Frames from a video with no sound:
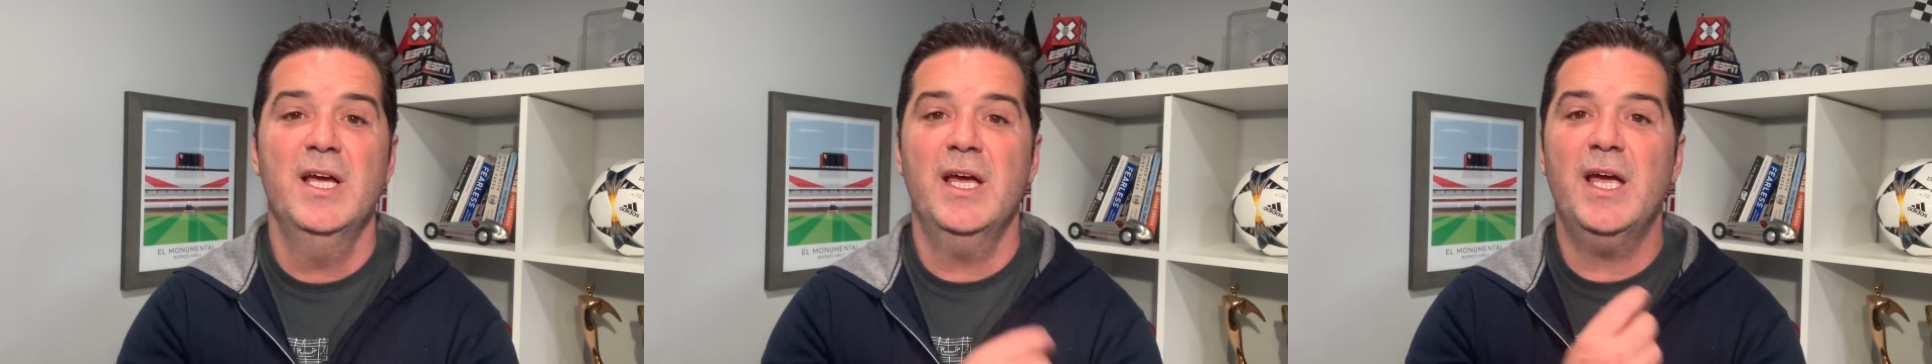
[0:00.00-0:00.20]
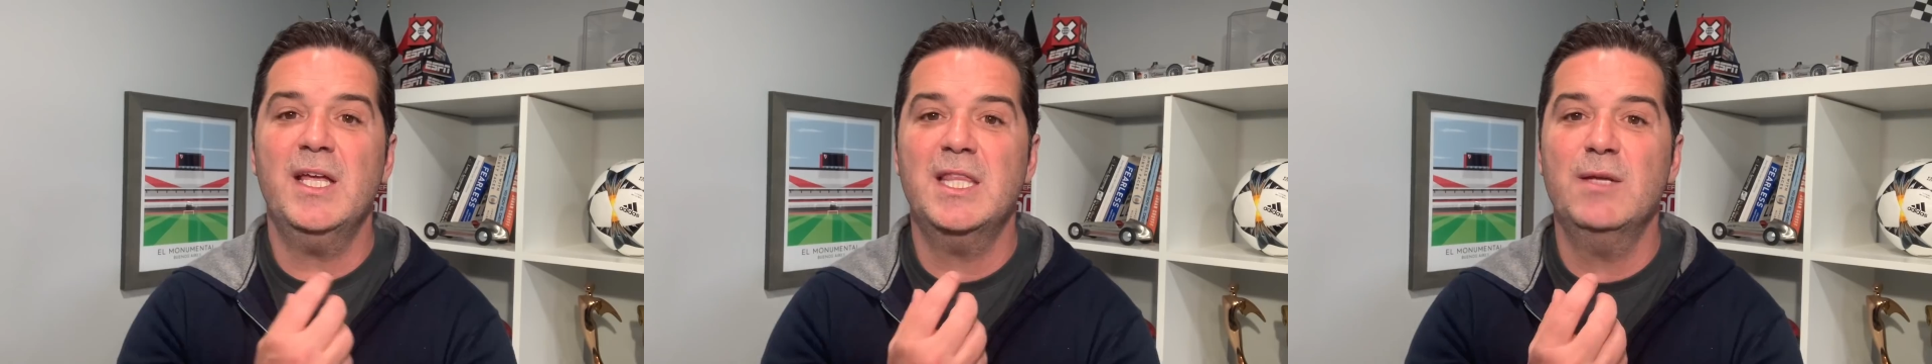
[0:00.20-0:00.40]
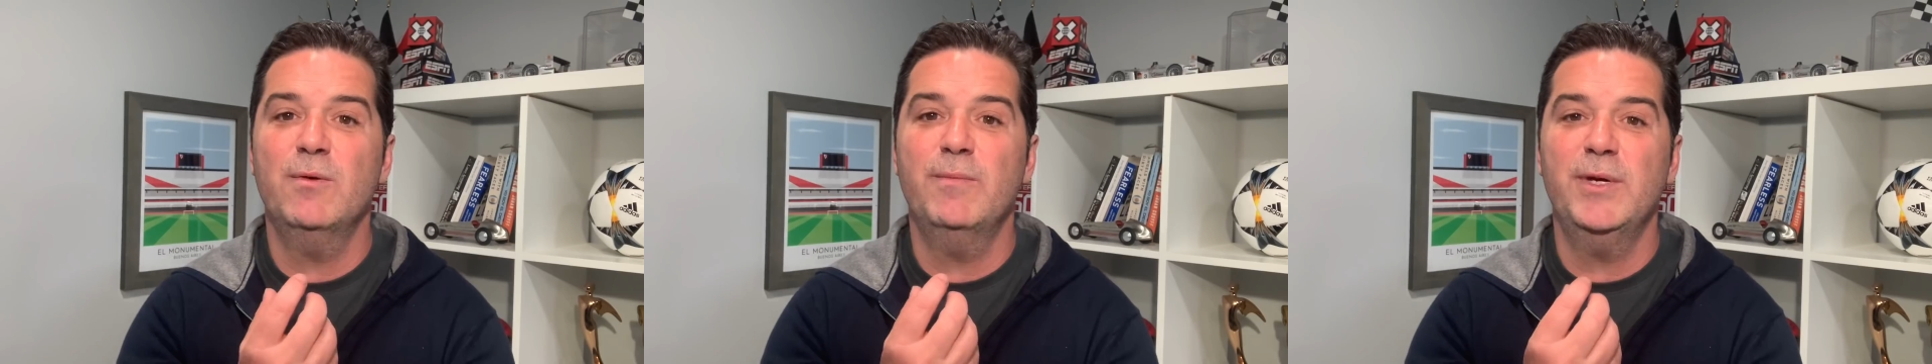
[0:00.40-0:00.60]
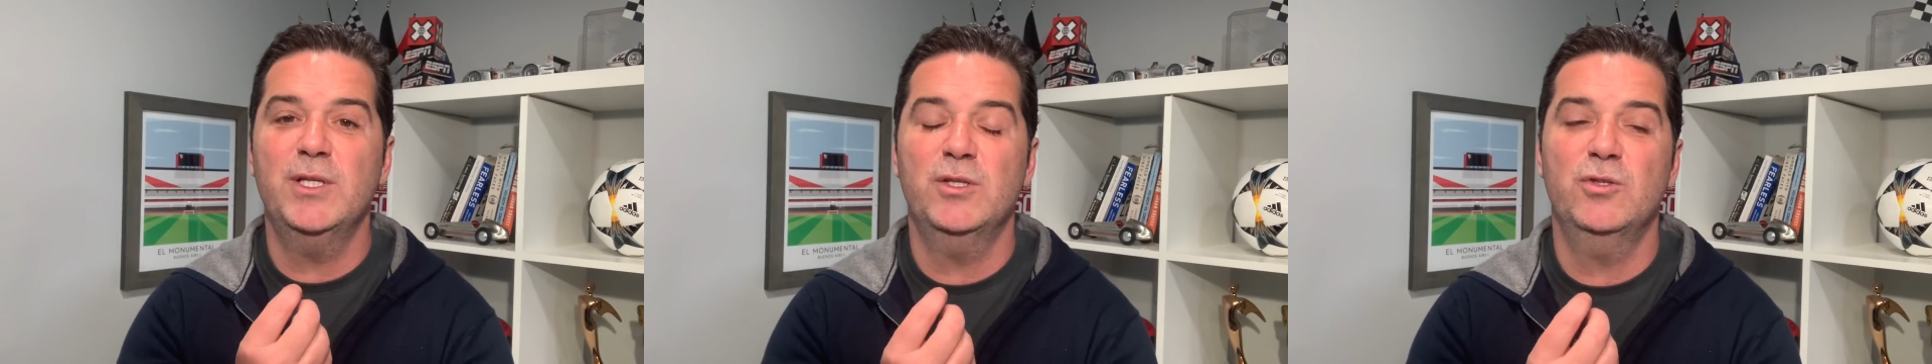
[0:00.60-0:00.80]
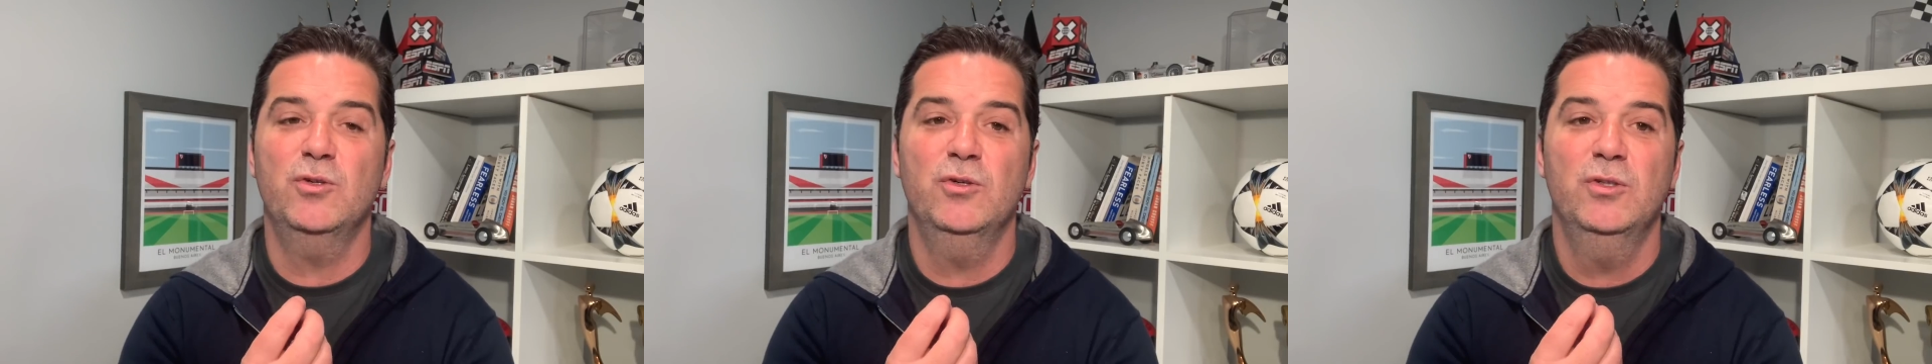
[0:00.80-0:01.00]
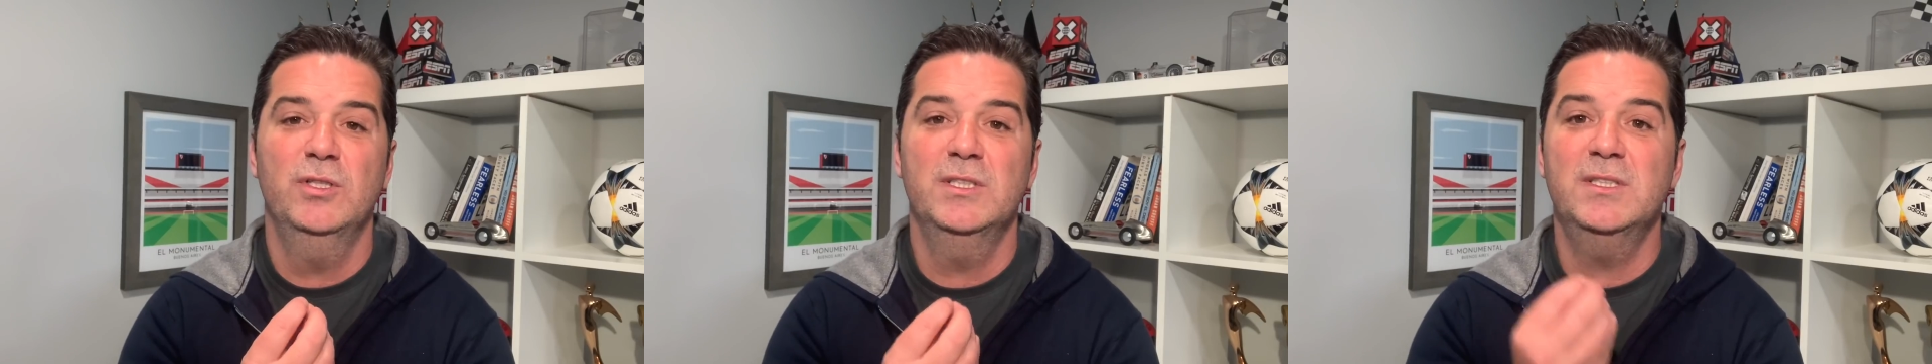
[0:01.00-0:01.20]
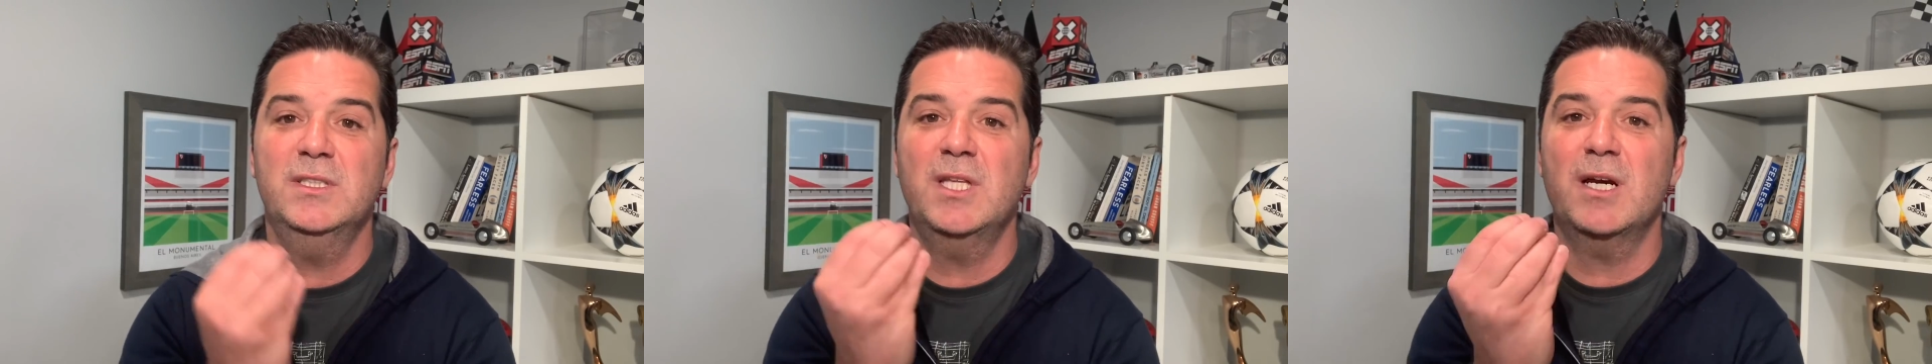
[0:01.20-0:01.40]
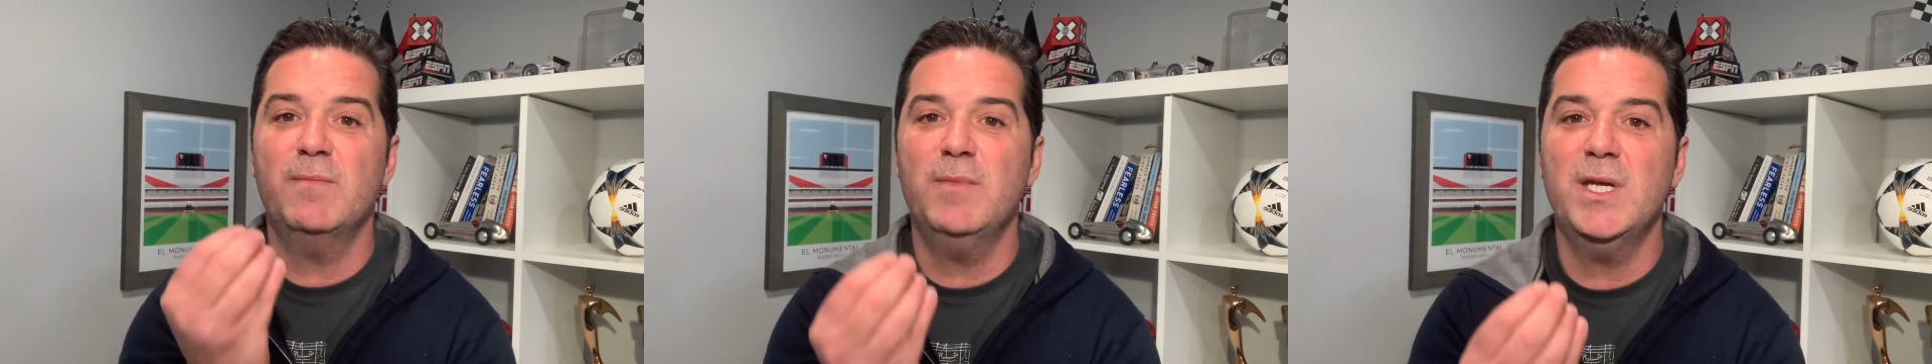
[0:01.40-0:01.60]
Este momento
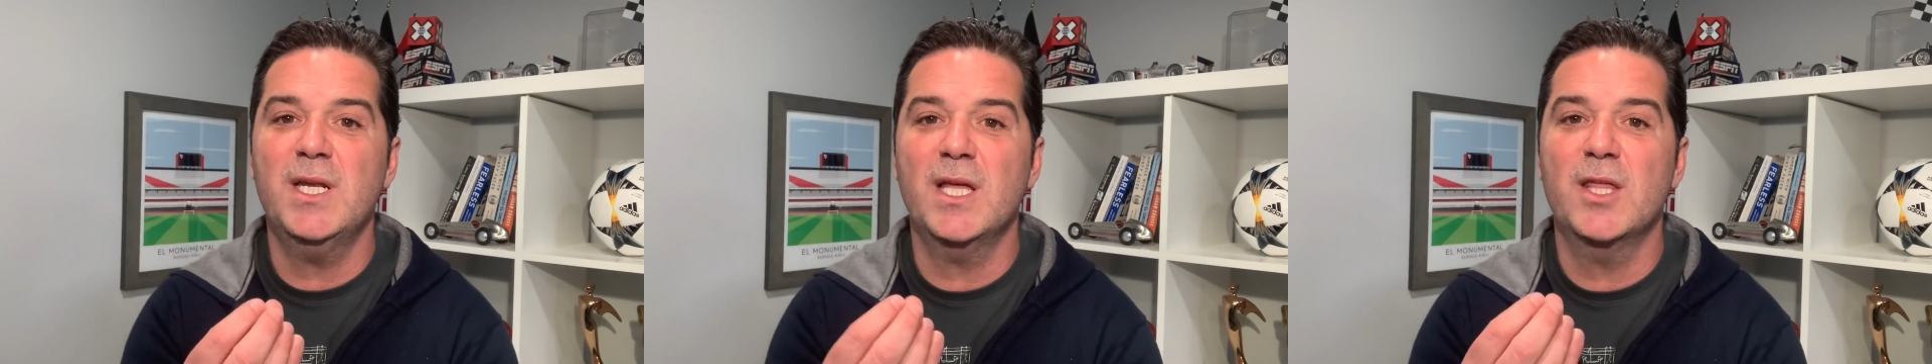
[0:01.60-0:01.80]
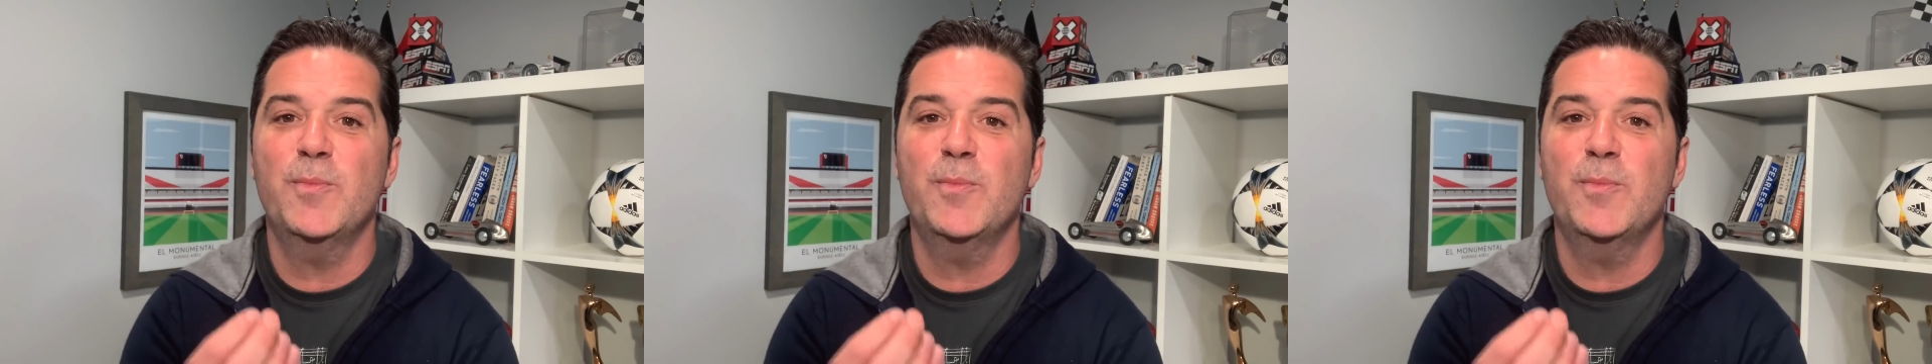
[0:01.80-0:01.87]
termina